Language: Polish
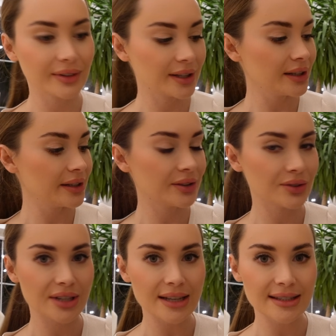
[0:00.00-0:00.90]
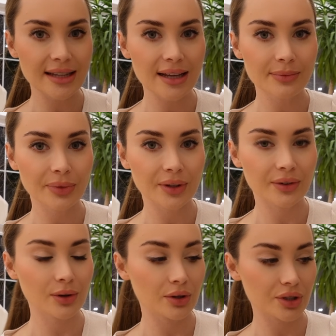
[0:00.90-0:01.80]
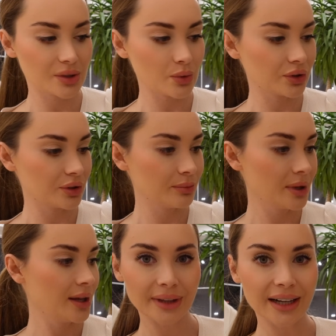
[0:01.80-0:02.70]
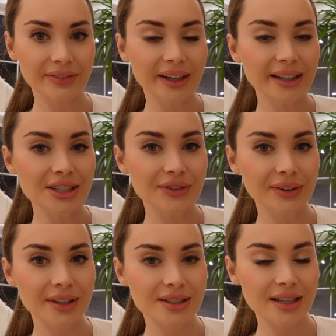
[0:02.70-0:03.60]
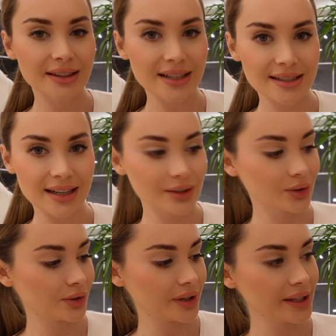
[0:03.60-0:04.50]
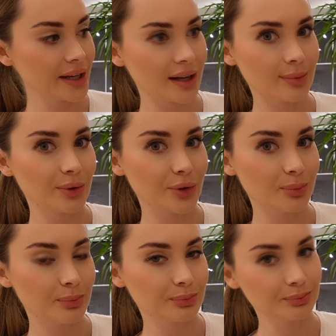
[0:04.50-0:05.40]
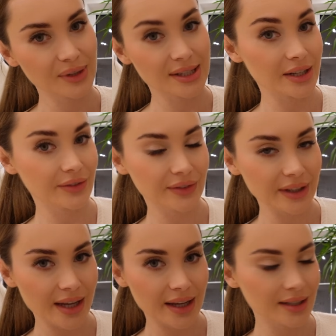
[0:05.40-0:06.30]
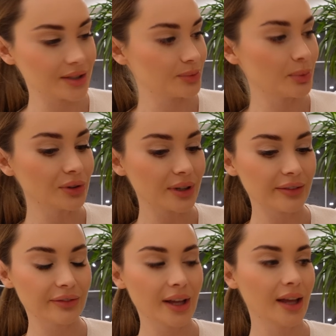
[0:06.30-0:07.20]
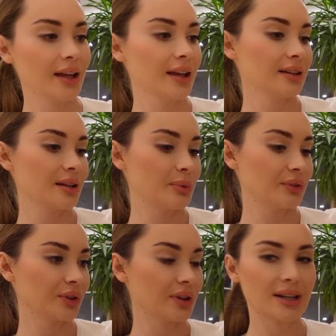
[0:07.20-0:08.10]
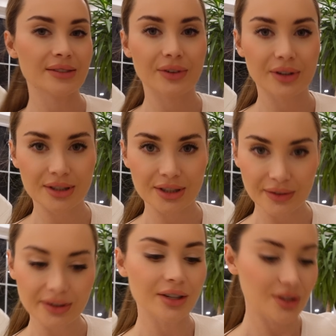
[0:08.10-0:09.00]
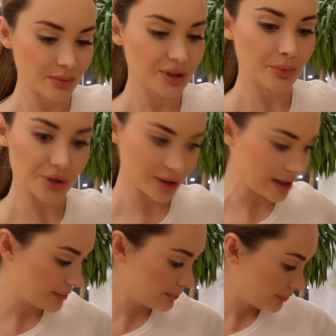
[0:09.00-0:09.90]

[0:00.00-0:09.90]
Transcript: Wigilię do ciasta w kolorze złotym. Taka fajna świąteczna deska do krojenia albo do serwowania jakichś potraw. Na pewno teraz w okresie świątecznym się przyda.